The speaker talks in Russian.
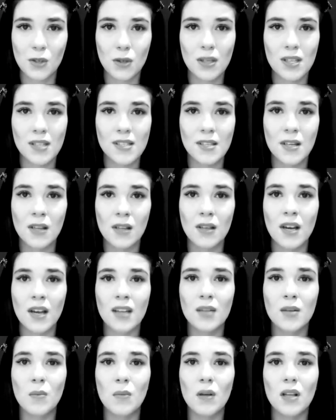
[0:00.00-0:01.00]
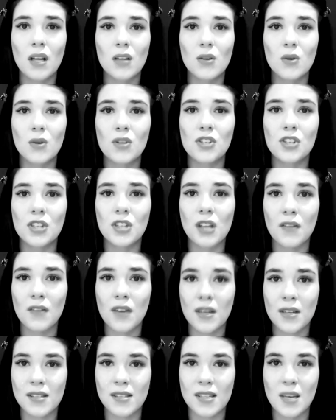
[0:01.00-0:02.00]
и сел рядом молодой
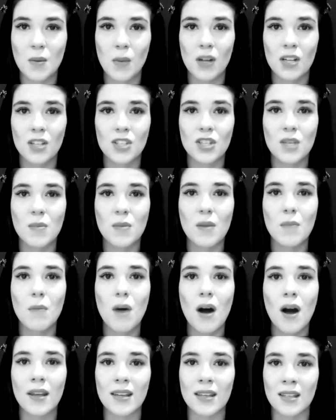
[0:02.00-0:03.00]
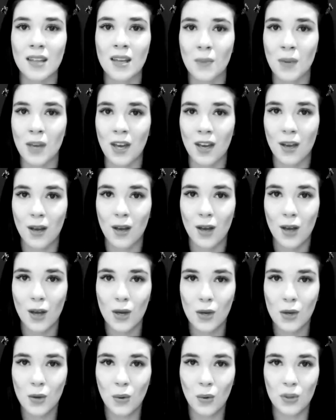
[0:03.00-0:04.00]
человек с небольшими бакинами.
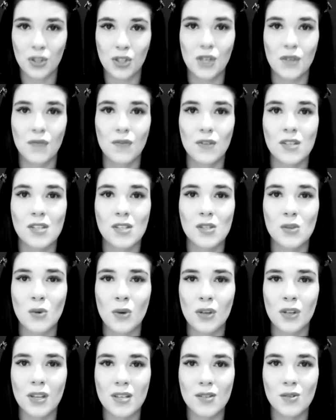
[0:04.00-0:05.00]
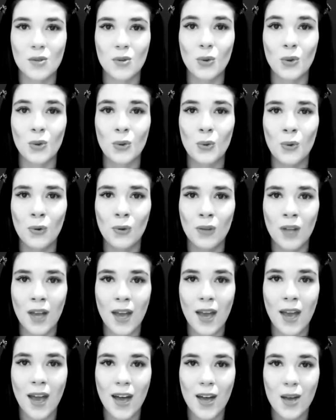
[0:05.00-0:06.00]
Очень высокий,
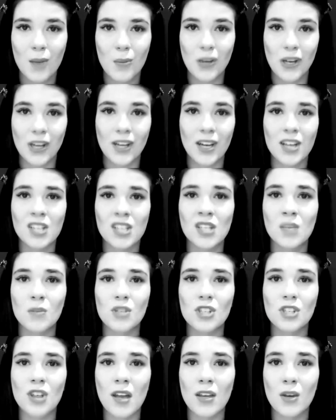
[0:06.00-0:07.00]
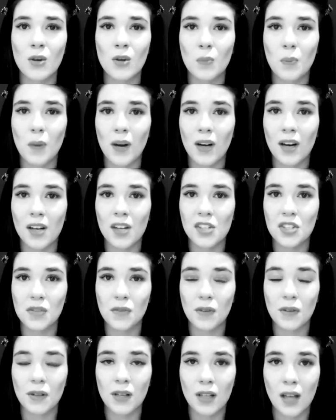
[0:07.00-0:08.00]
сутулый, при каждом шаге он
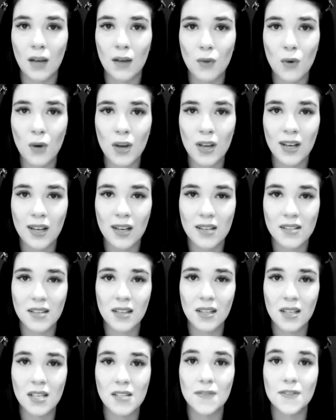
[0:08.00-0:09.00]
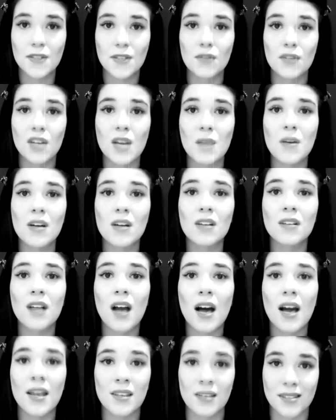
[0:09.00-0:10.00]
покачивал головой и, казалось, все время
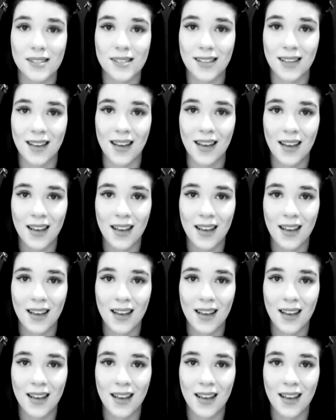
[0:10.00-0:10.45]
кланялся.